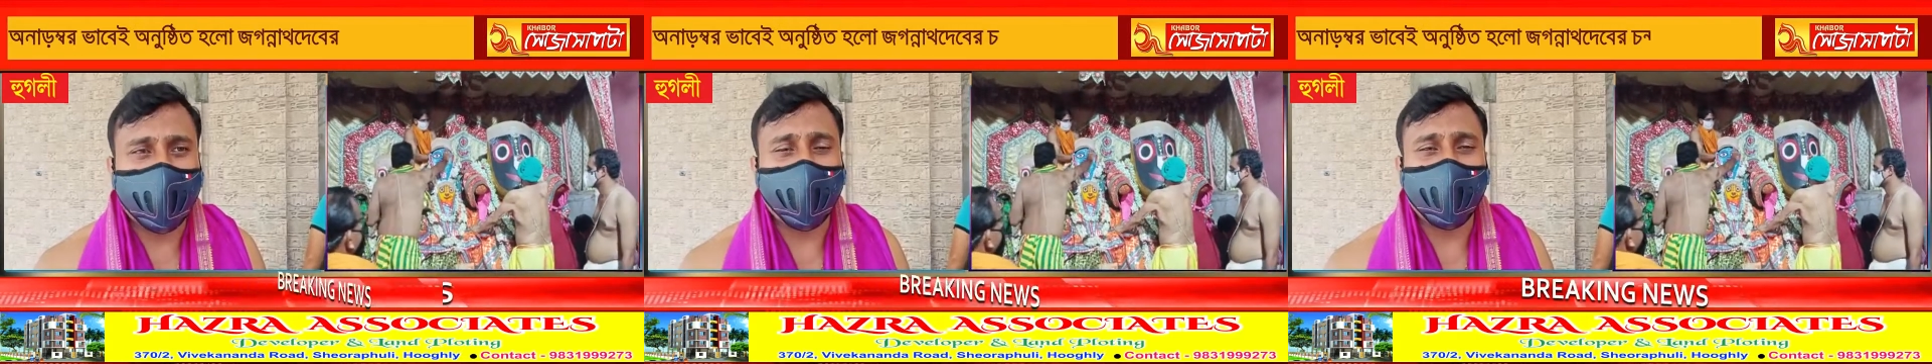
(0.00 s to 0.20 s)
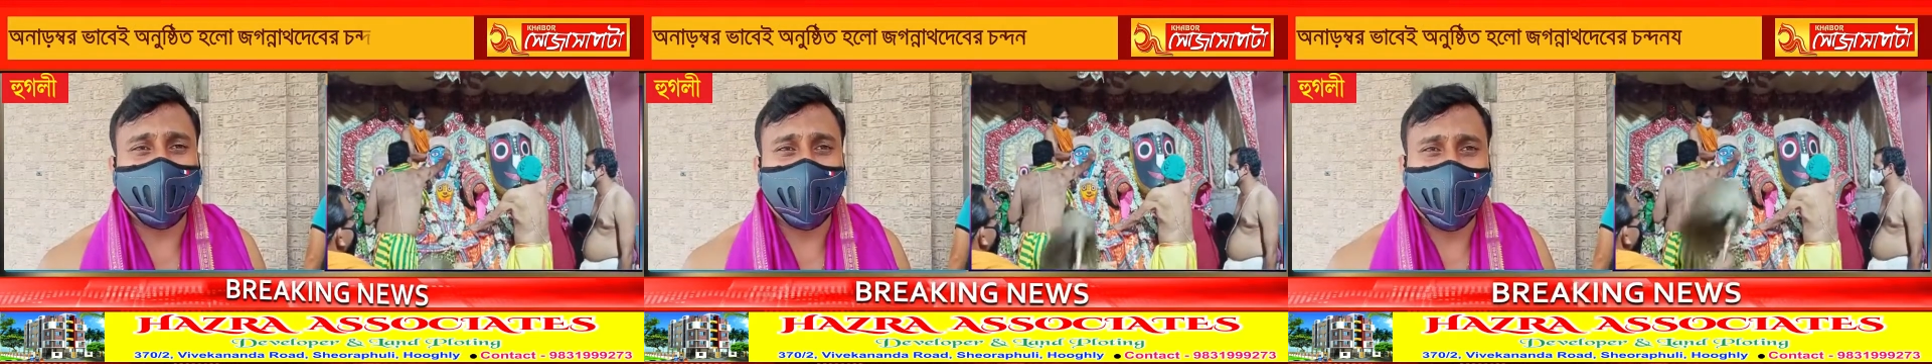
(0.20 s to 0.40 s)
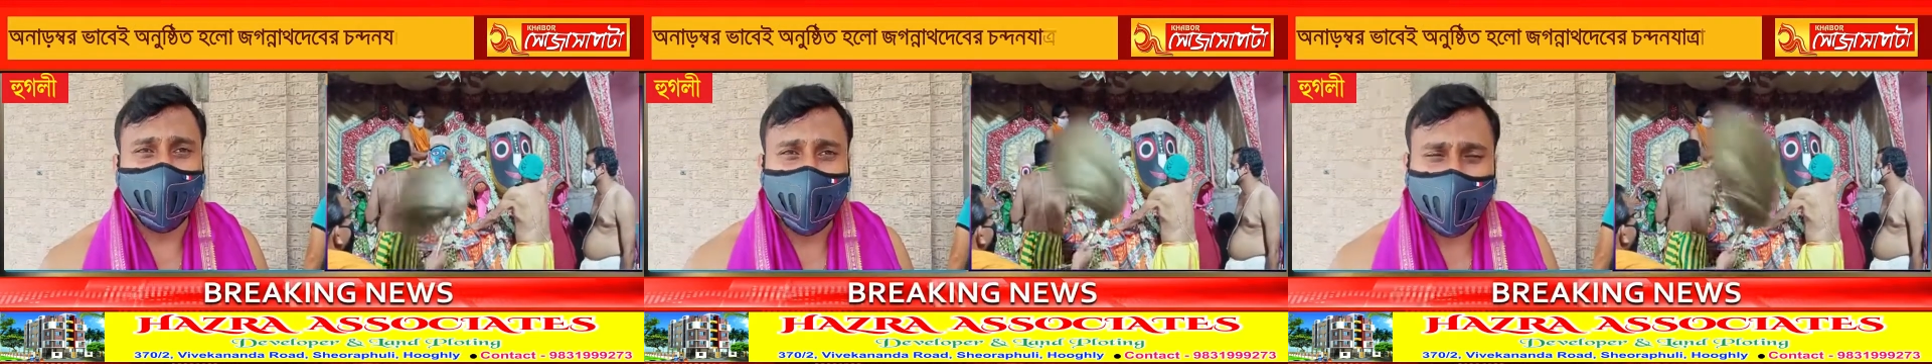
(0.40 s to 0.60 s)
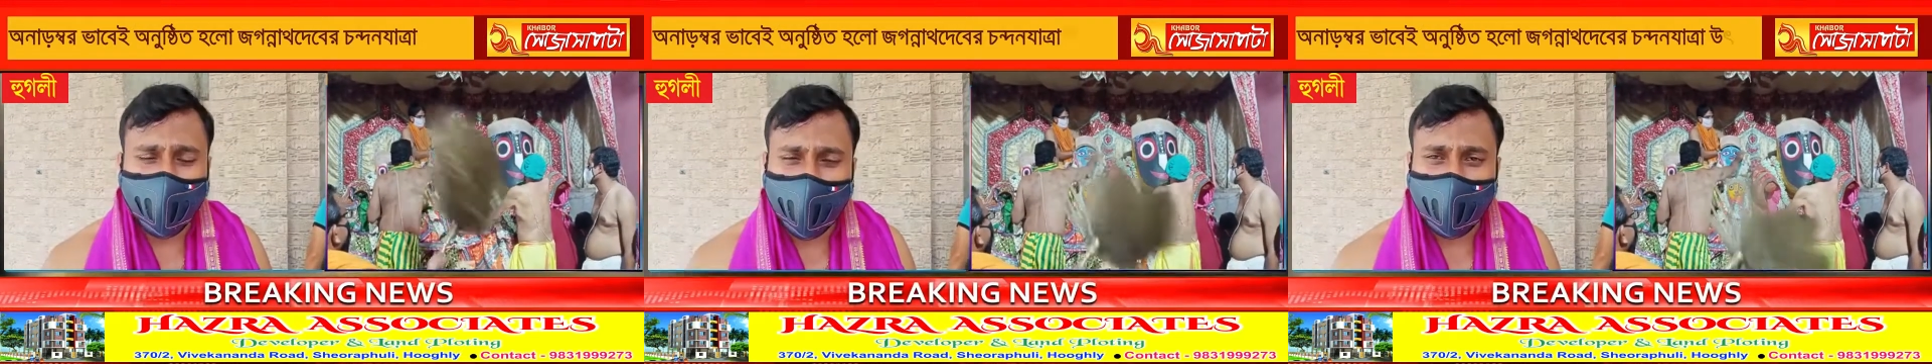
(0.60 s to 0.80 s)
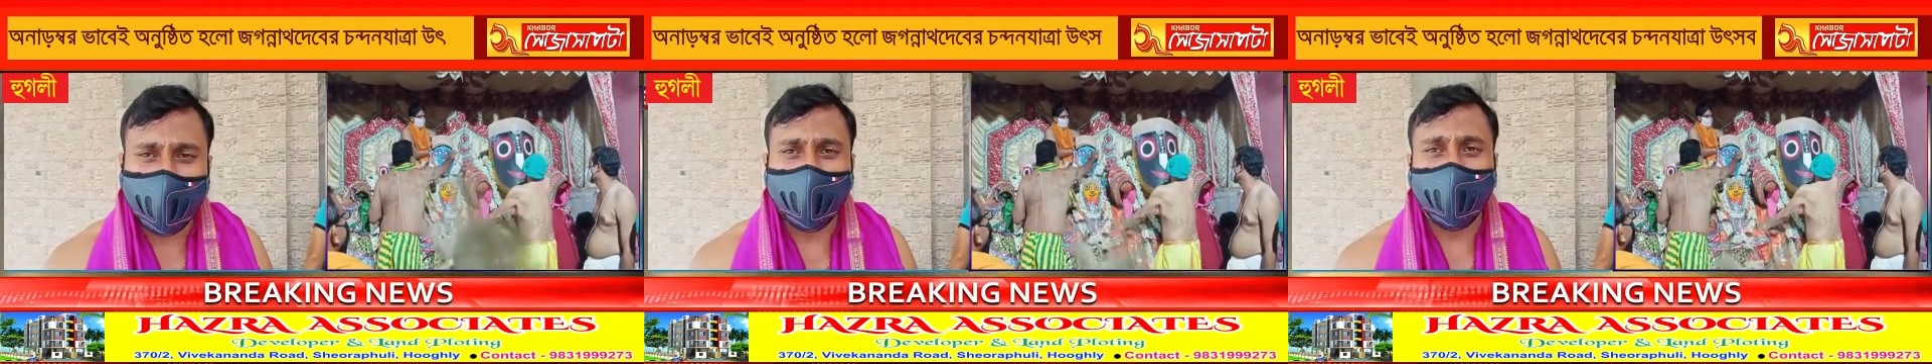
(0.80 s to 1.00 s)
রথ
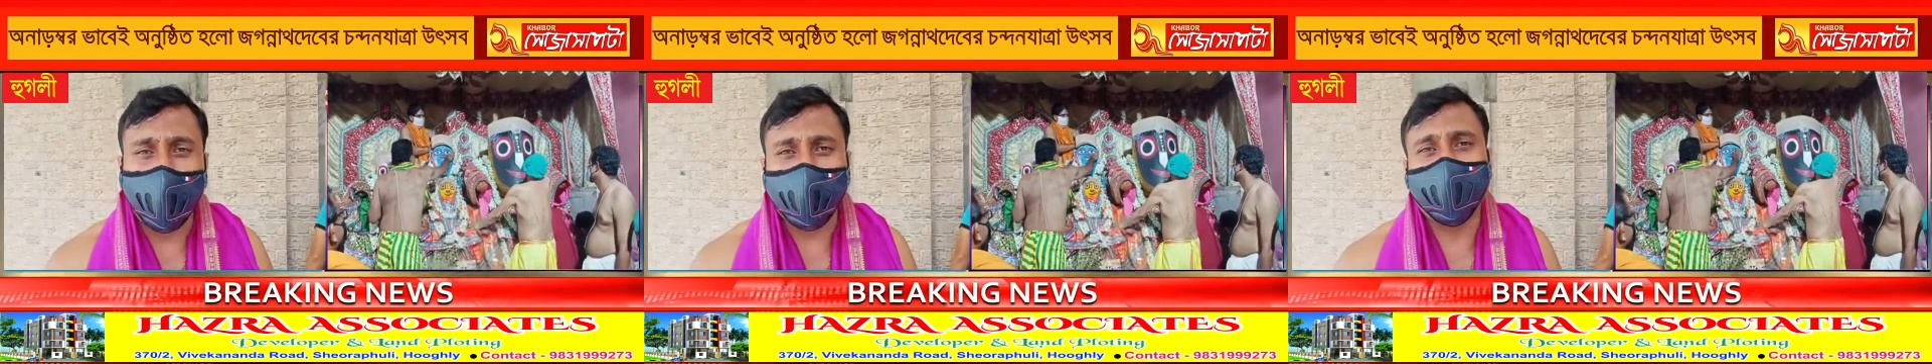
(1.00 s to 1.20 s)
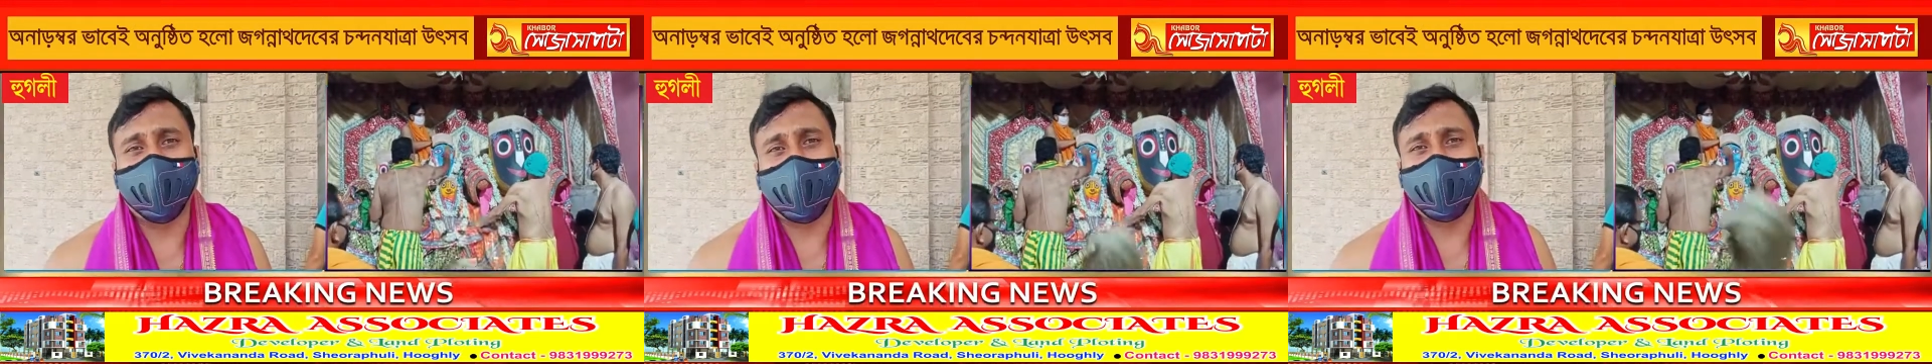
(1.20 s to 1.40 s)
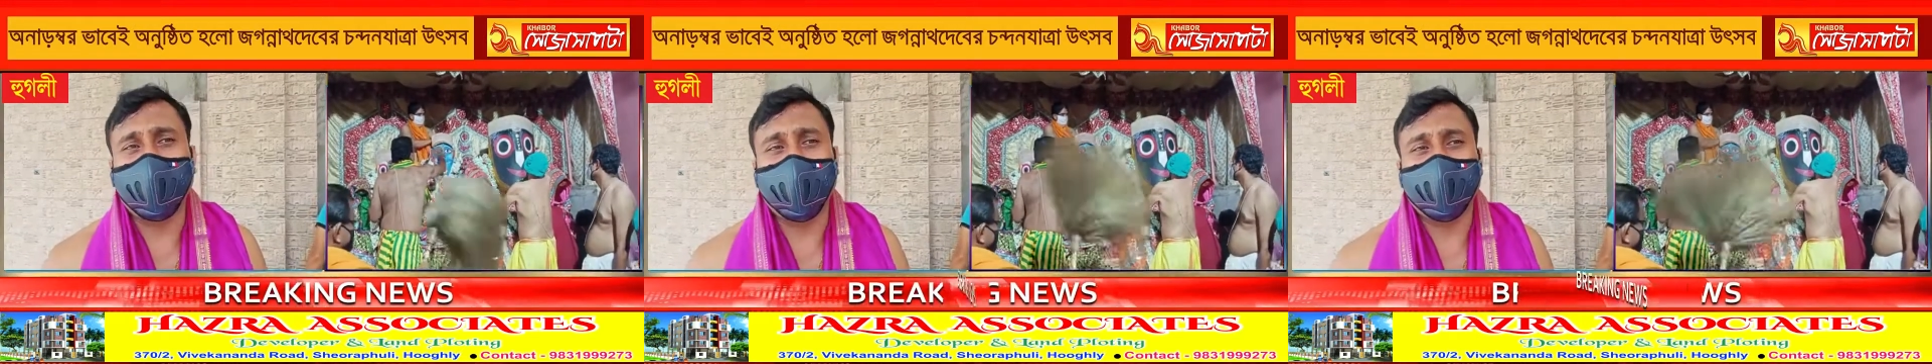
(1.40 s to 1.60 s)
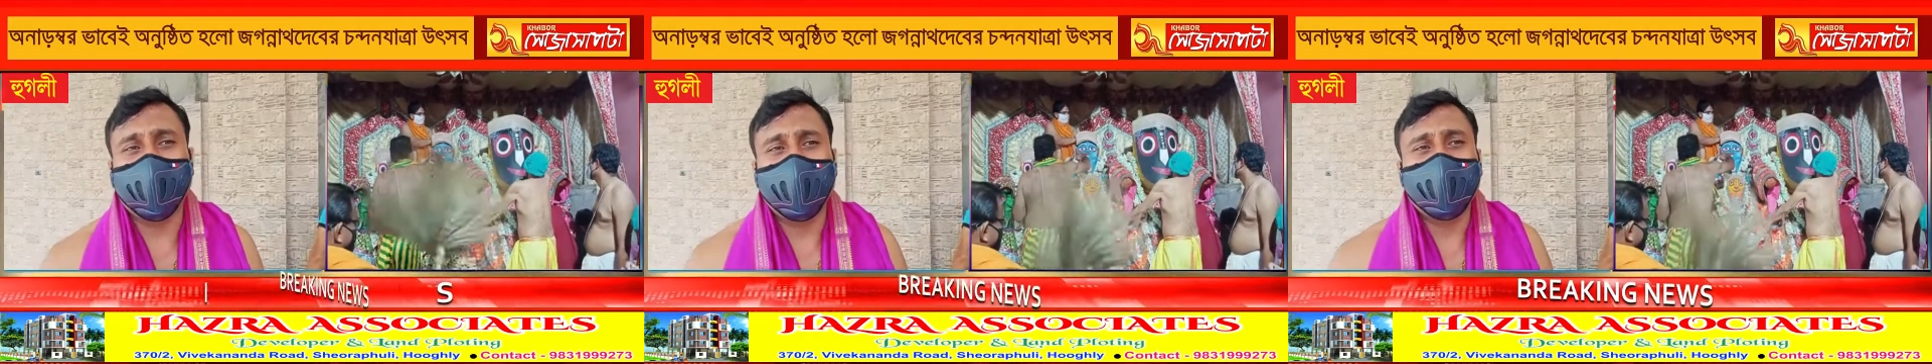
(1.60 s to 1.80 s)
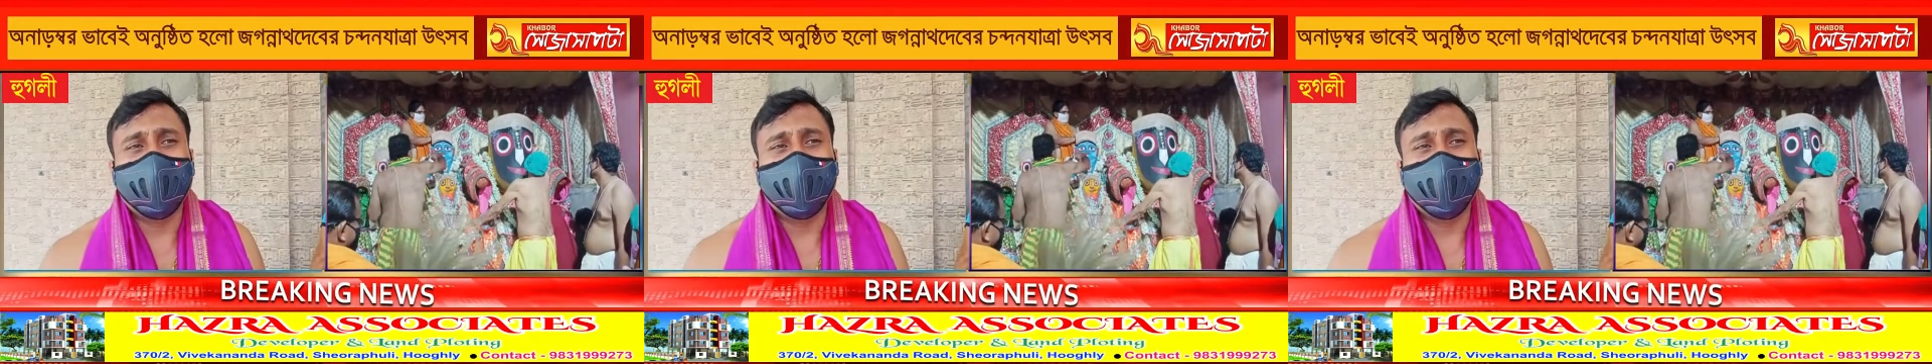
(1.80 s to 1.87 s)
করতে পারবো কি না